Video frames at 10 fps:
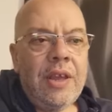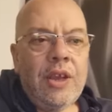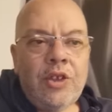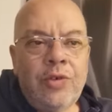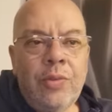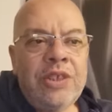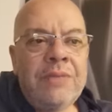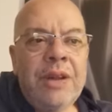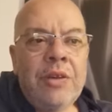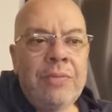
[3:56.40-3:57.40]
شوفوا باش
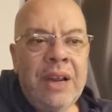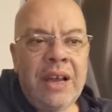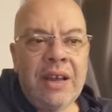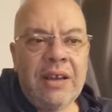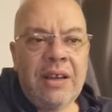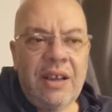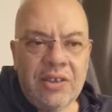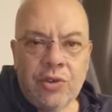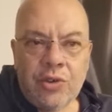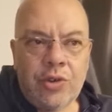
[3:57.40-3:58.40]
نجيبها لكم من الاخر لي
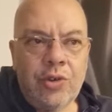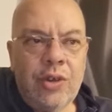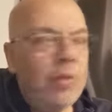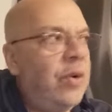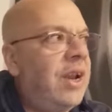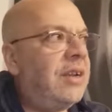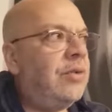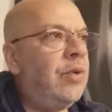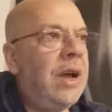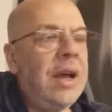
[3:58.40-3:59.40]
زونجو
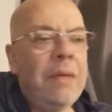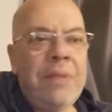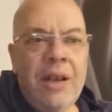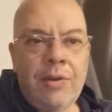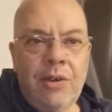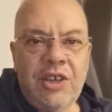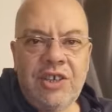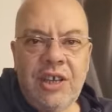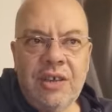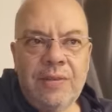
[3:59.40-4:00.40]
اولا وقبل كل
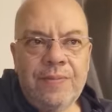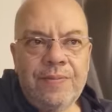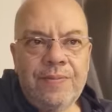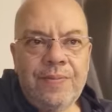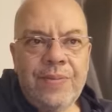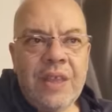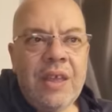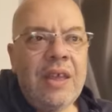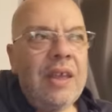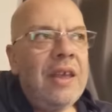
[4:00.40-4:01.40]
شيء
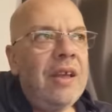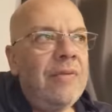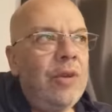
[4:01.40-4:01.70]
في